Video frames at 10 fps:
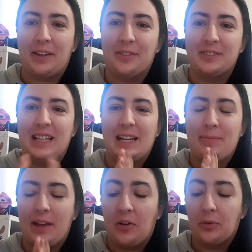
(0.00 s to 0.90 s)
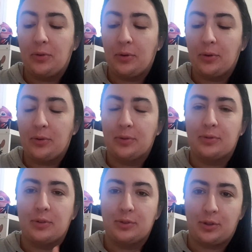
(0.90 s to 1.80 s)
que vous allez bien. On se
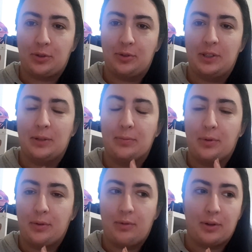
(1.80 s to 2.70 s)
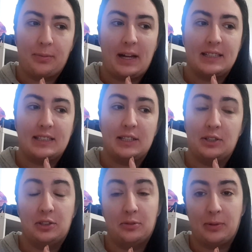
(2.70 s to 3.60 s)
retrouve aujourd'hui pour le Vlogmas
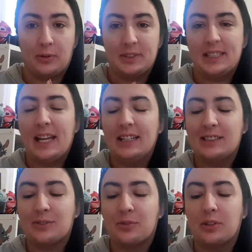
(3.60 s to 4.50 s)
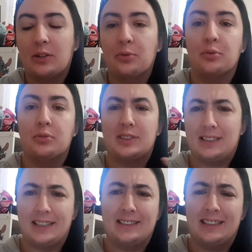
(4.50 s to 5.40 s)
numéro 16. Donc on est le
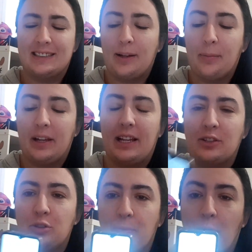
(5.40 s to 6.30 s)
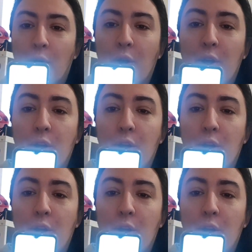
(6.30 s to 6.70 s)
16 décembre, il est actuellement